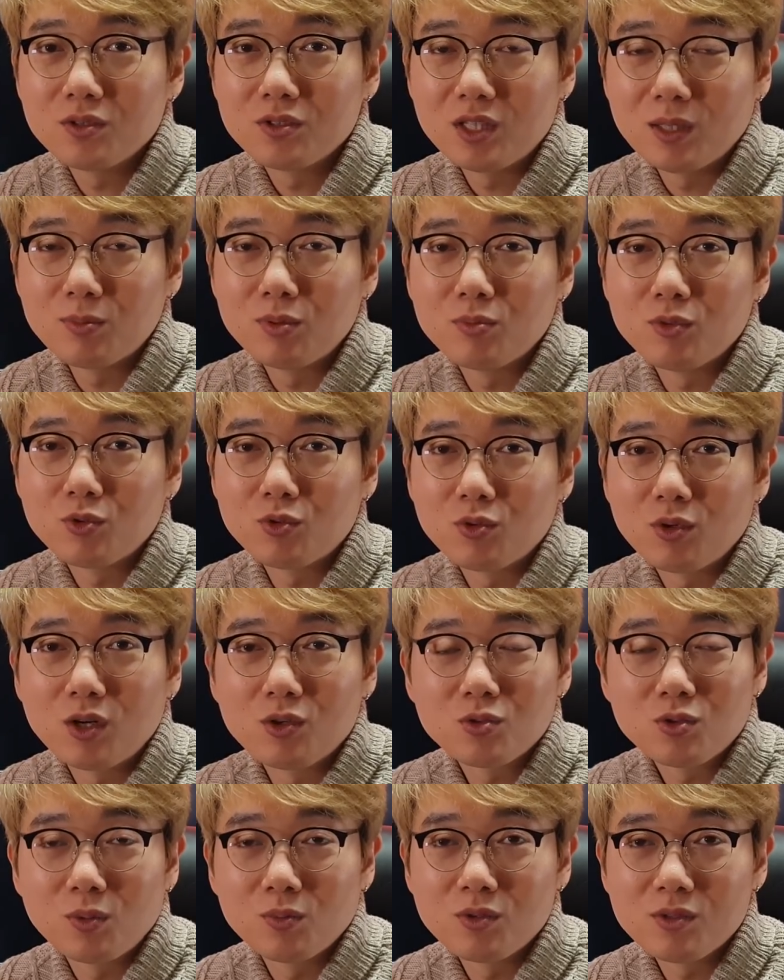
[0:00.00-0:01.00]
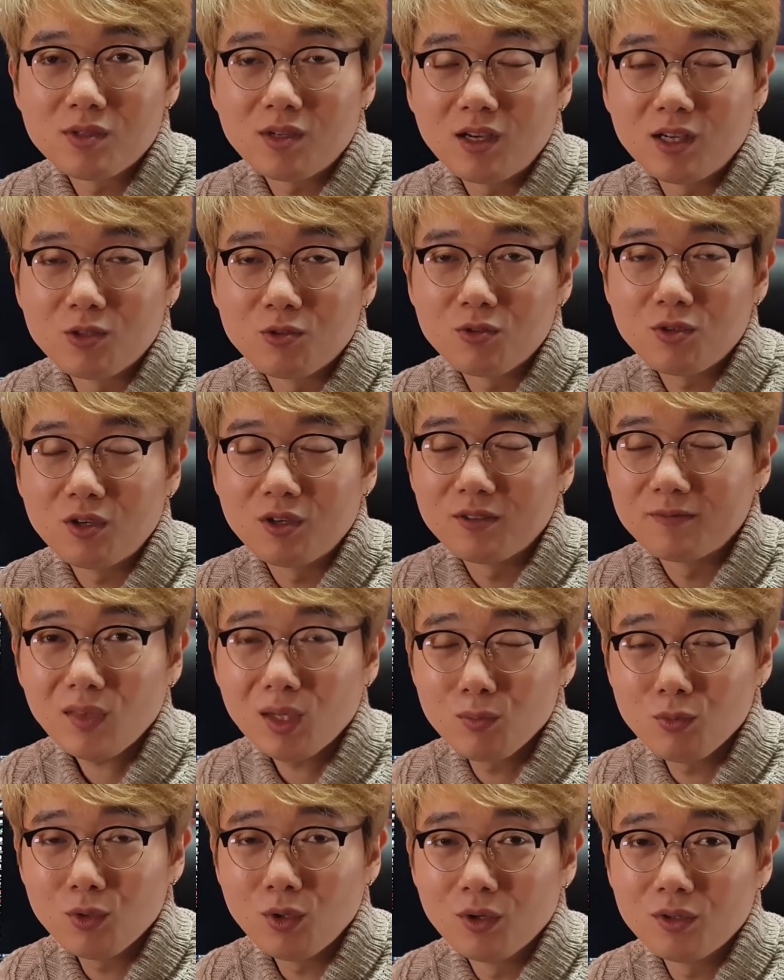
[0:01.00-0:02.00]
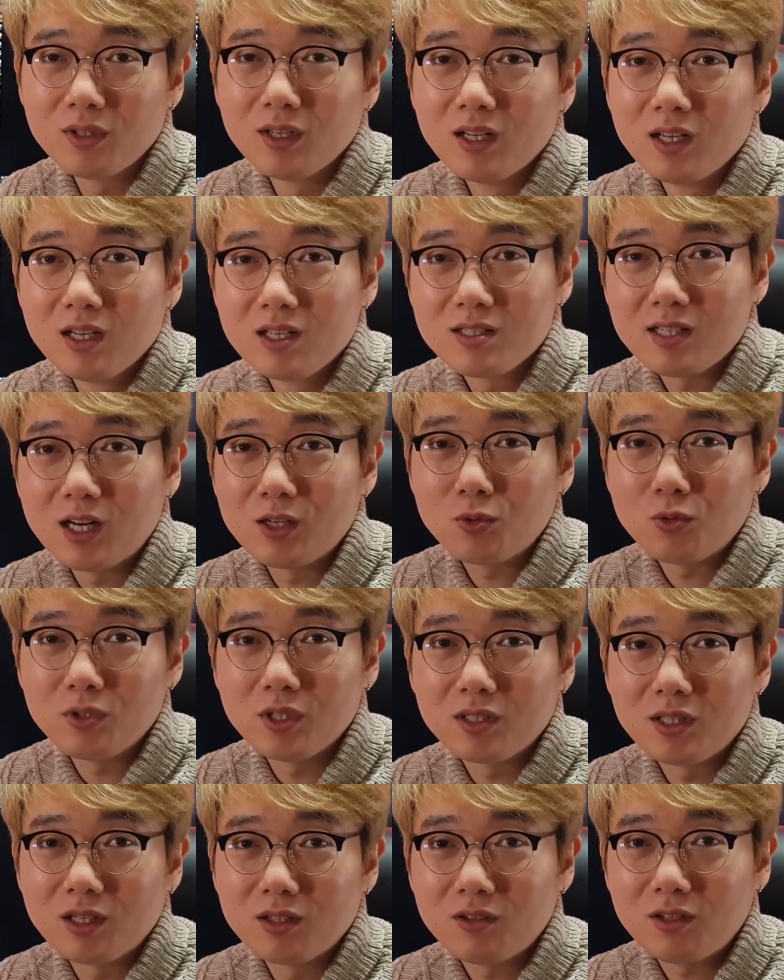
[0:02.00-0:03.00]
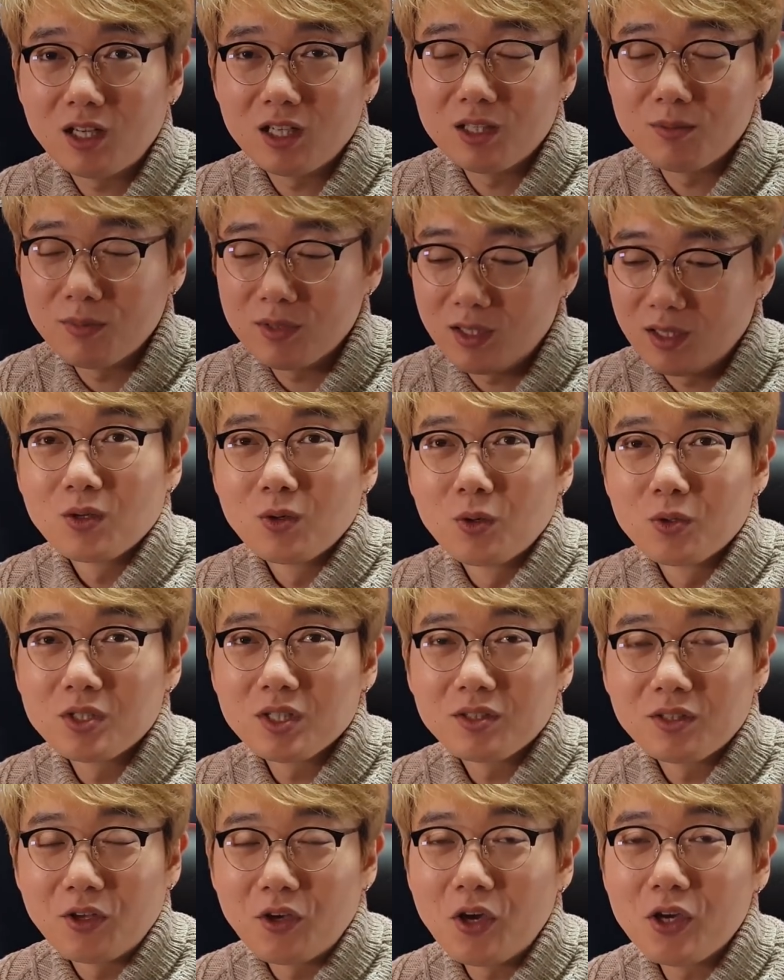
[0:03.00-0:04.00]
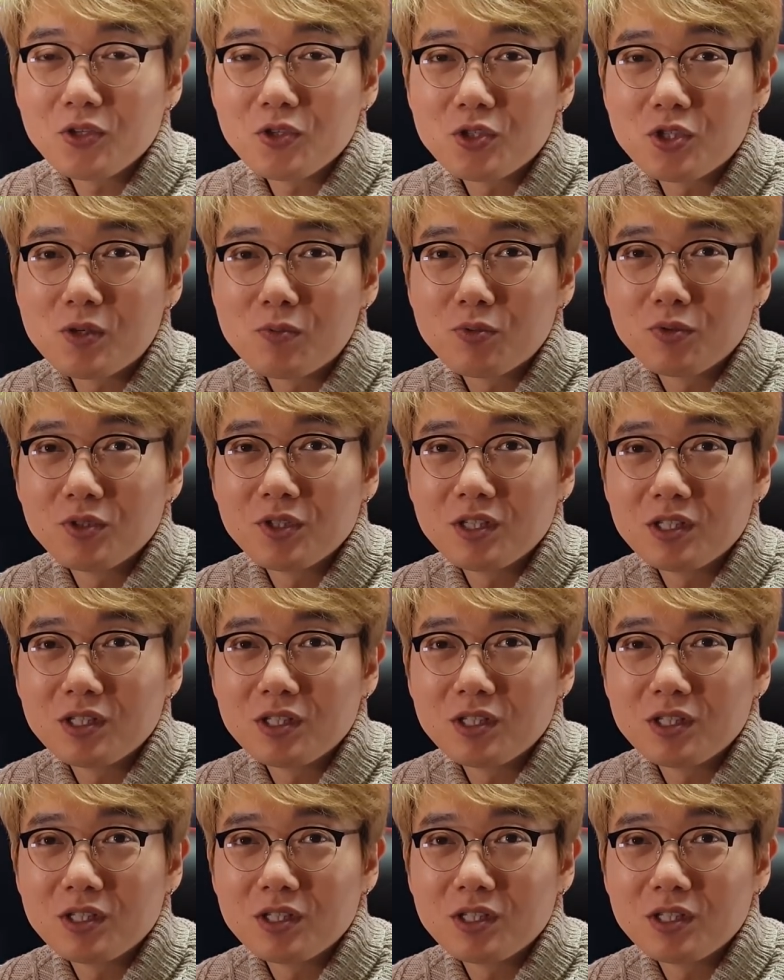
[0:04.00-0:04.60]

제품을 구할 수 없는 상황이고요 물론 살 돈이 있다는 건 아닙니다 혹시 대회해 주실 분이